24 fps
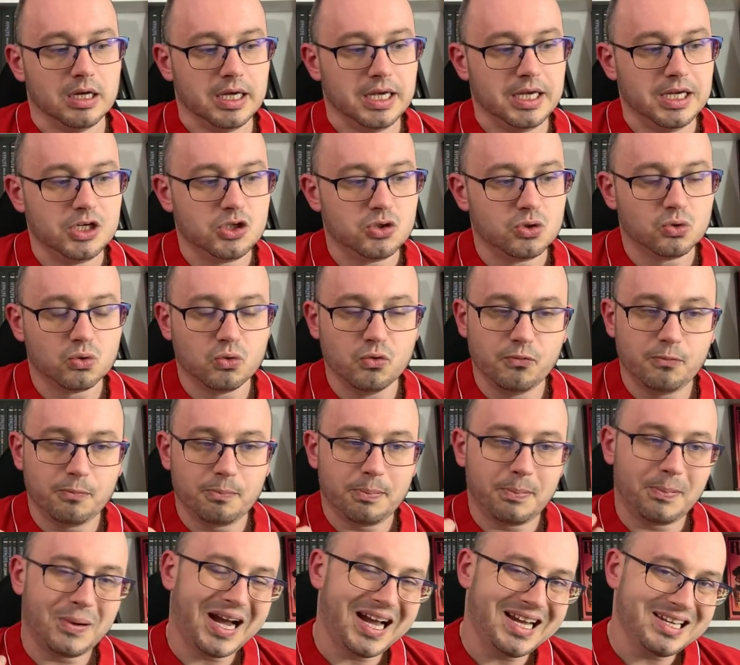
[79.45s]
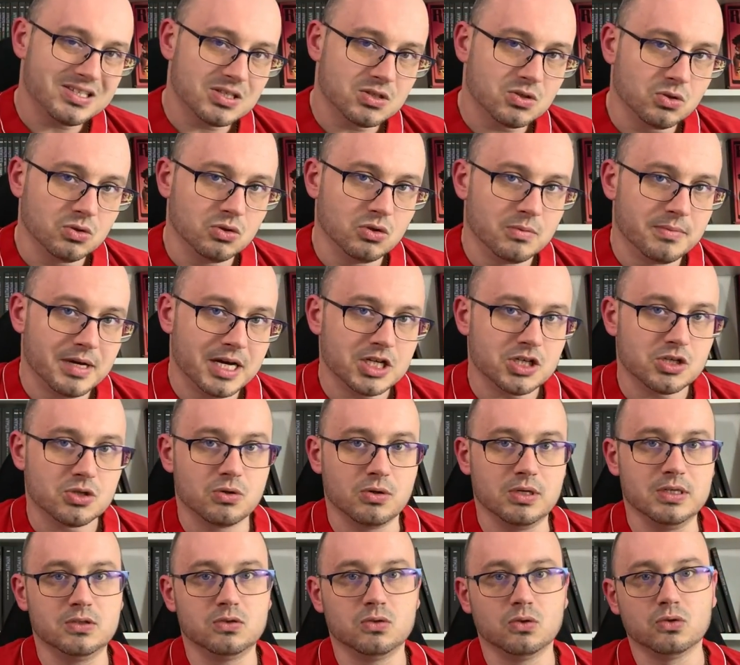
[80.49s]
et je trouve presque dommage que
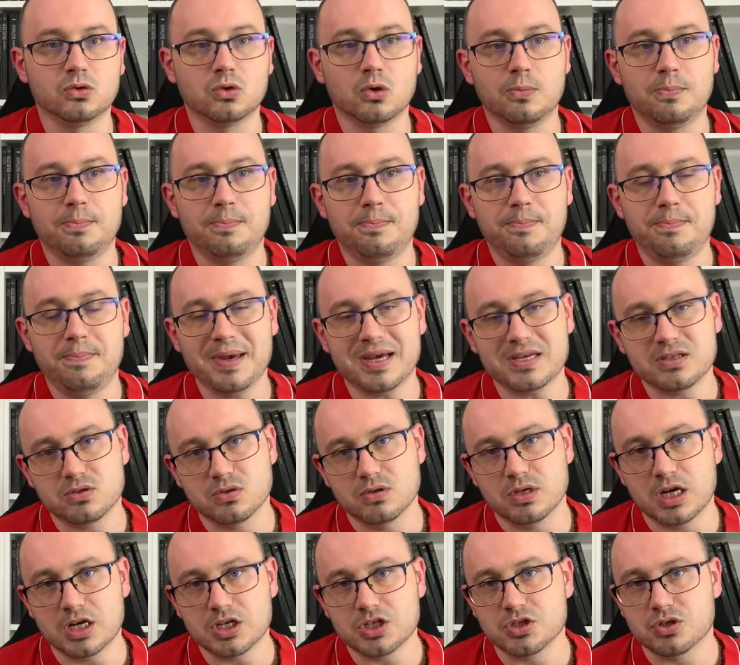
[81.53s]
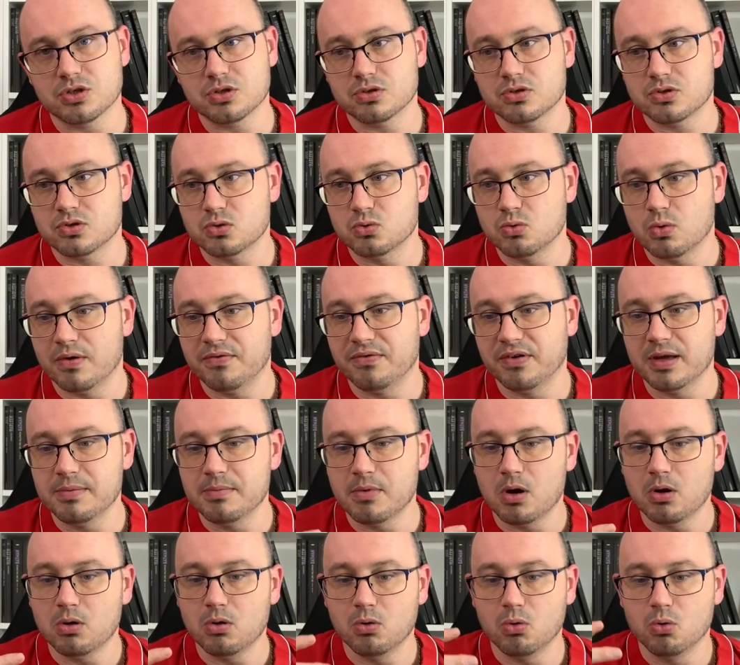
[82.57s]
les autres personnages soient
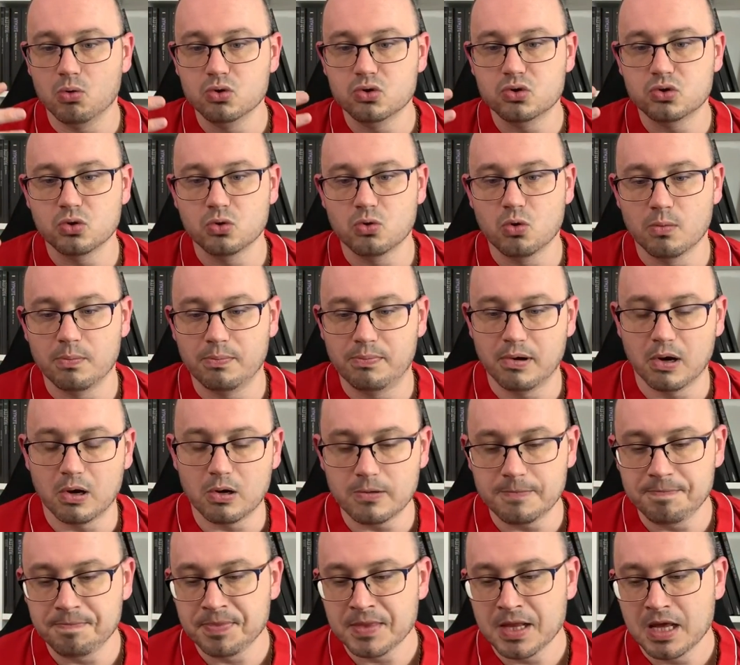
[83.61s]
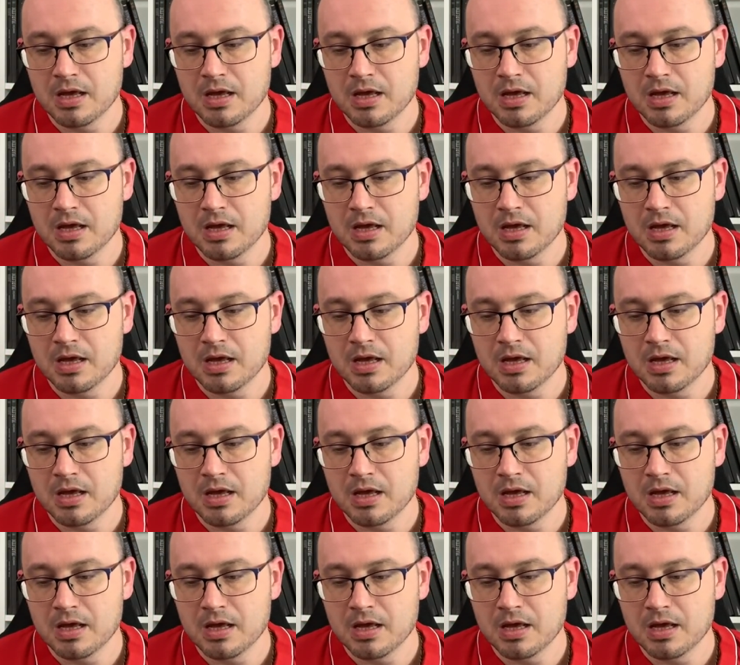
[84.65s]
vraiment au second plan.